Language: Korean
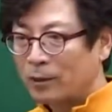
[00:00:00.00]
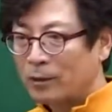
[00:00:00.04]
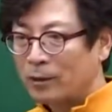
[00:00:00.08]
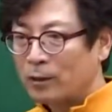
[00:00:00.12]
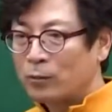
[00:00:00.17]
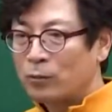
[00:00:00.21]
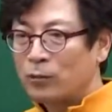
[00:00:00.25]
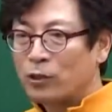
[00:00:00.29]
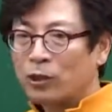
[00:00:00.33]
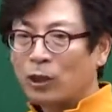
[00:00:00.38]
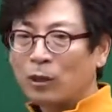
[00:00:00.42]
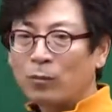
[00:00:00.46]

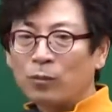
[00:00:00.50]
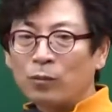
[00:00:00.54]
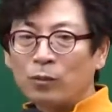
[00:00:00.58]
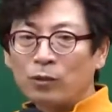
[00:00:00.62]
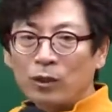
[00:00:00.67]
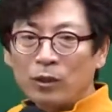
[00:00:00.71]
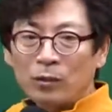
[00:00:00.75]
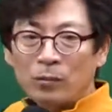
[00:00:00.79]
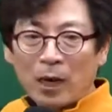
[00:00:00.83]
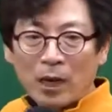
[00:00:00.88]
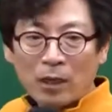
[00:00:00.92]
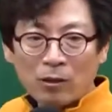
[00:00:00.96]
그럼
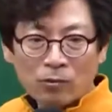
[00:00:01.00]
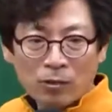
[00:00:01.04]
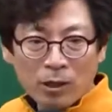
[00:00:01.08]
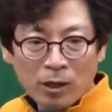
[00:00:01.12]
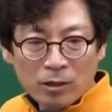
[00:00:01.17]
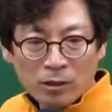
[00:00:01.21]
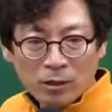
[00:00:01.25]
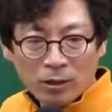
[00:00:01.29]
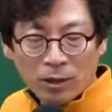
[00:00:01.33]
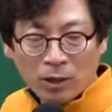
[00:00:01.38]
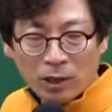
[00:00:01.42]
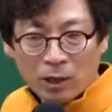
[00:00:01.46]
전부를
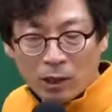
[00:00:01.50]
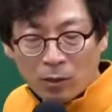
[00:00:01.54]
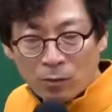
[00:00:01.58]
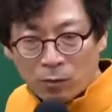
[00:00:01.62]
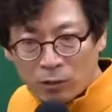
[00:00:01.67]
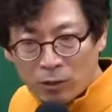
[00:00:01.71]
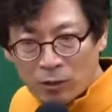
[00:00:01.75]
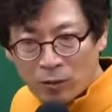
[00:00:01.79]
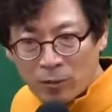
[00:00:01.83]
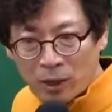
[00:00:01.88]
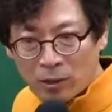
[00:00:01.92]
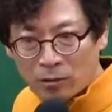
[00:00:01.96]
말소했어요?
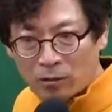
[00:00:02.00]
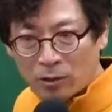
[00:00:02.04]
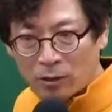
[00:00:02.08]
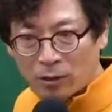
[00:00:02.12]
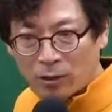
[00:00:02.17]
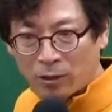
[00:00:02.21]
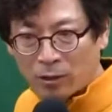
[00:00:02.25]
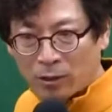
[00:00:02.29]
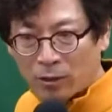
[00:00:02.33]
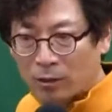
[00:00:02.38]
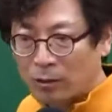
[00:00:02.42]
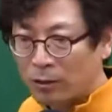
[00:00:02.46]
일부를
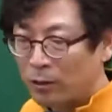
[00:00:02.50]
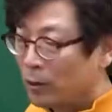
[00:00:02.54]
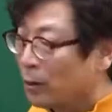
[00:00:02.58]
말소했어요?